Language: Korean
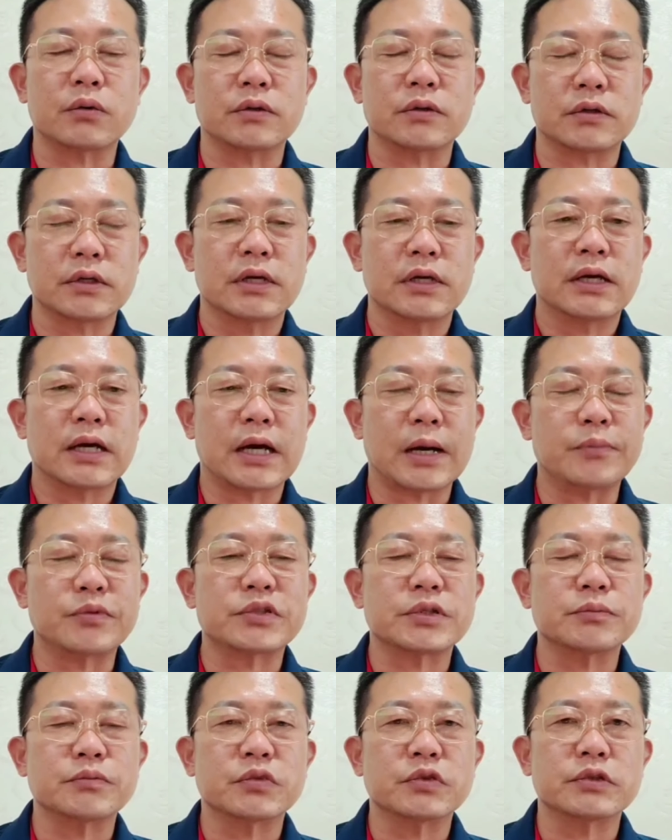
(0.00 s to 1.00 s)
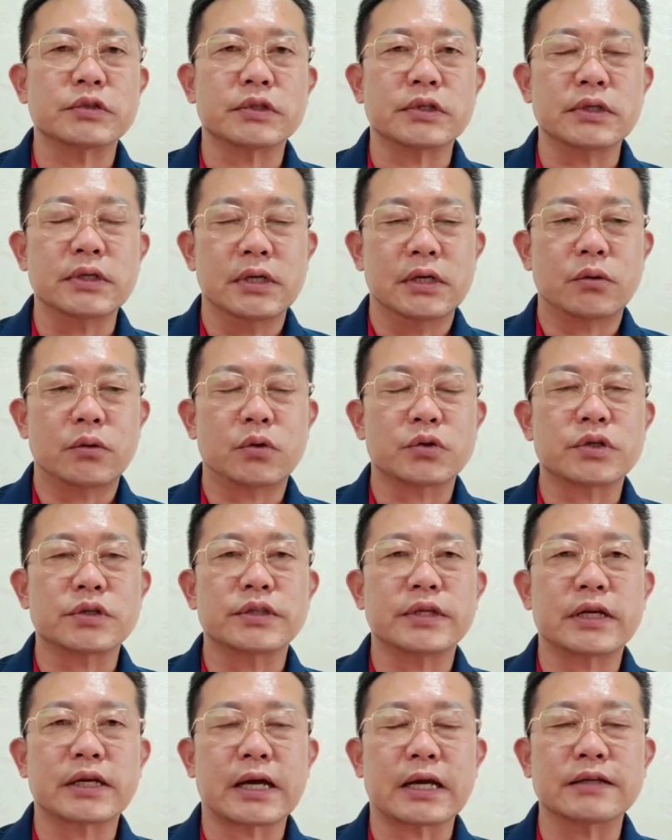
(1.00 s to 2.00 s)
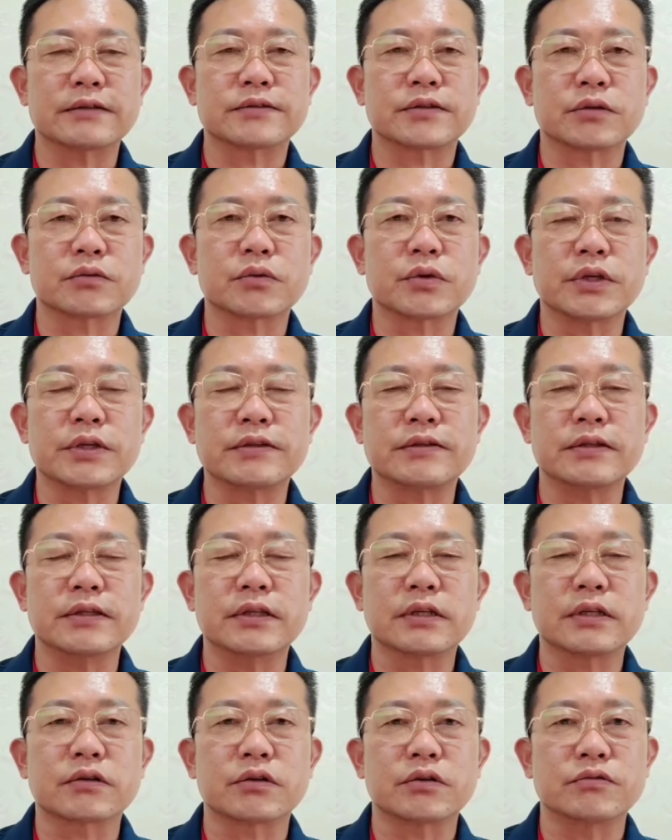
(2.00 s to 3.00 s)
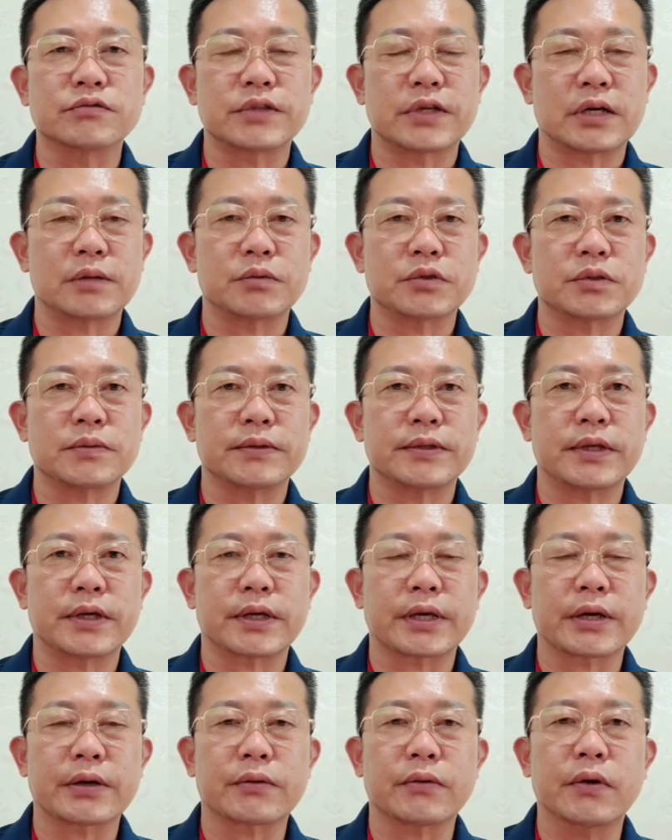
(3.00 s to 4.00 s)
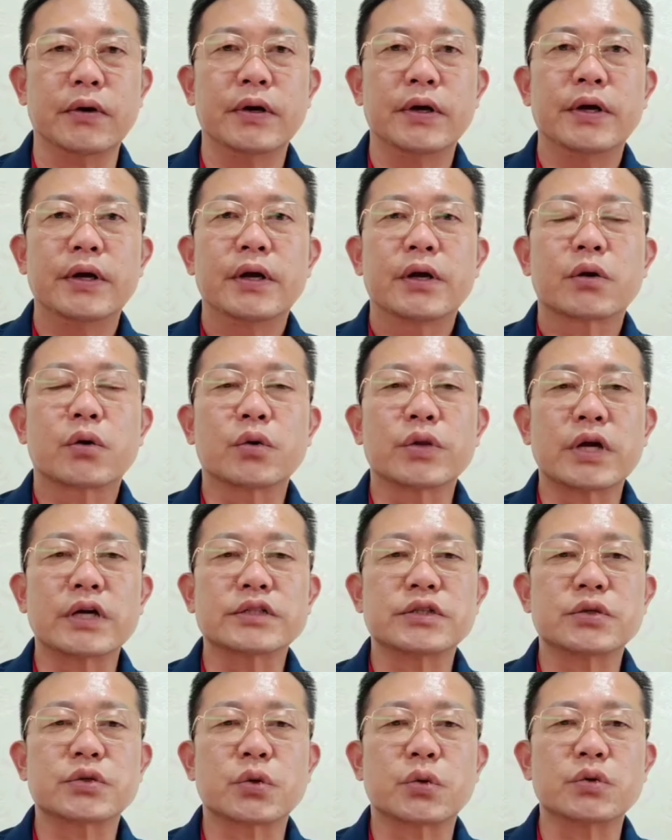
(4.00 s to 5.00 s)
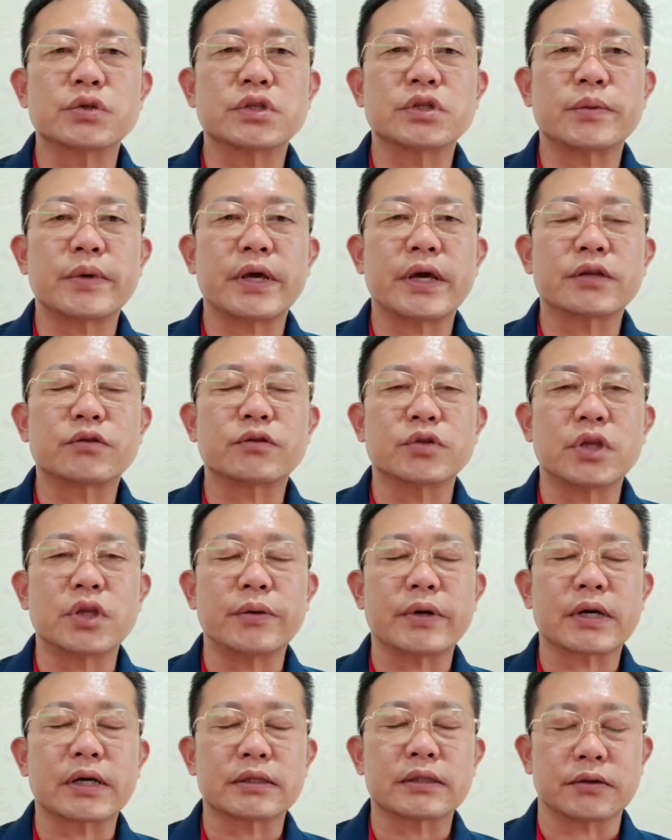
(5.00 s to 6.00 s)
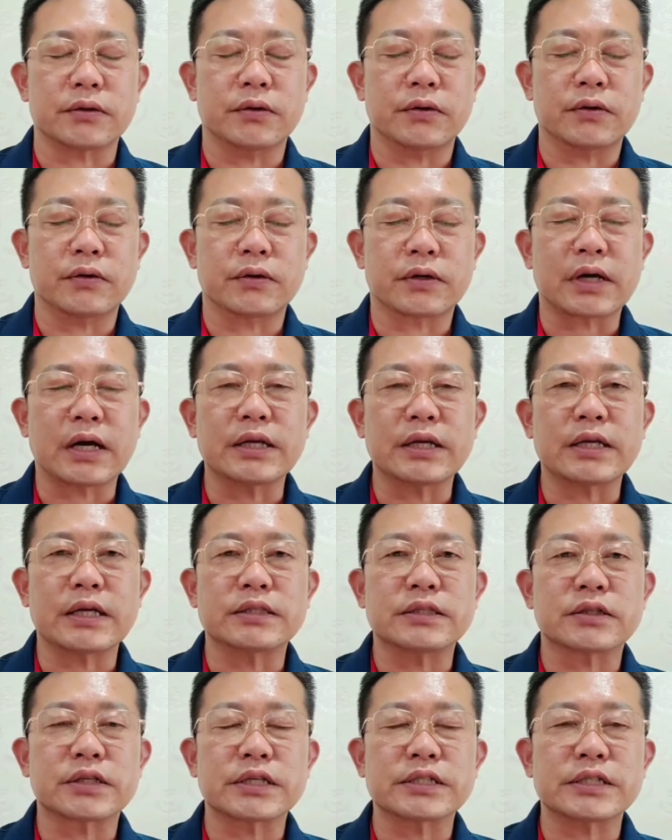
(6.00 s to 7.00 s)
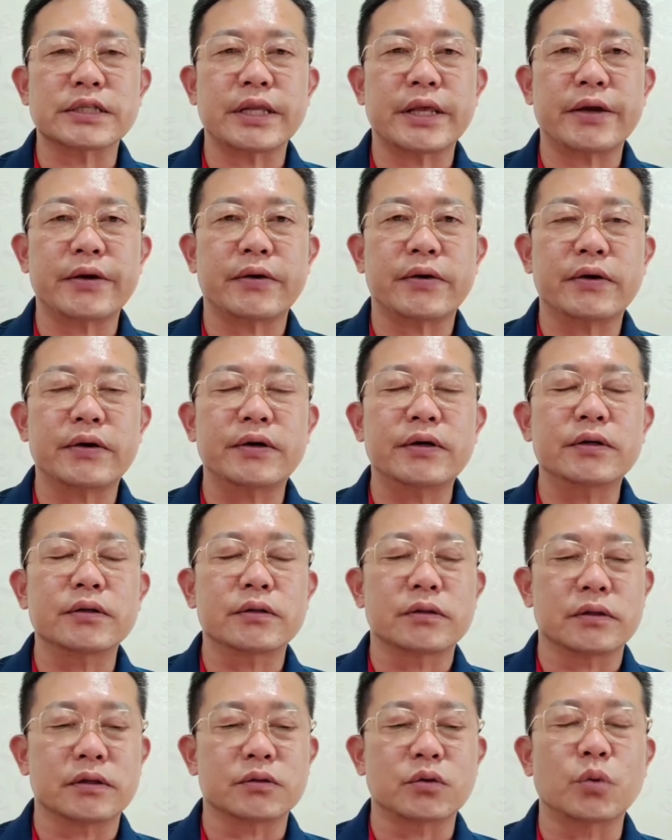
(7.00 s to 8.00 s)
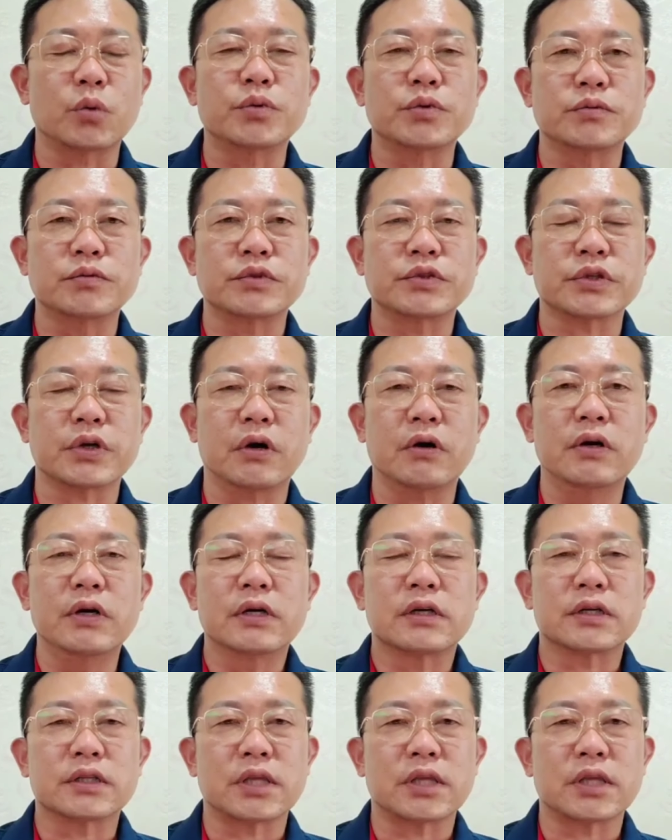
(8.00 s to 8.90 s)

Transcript: 오늘 아프신 분들 호전될 가능성도 있는 그런 세라 보시면 되겠고 고장실 좋은 집에 두뇌가 떡하니 앉아 계시네요. 어, 노부부죠.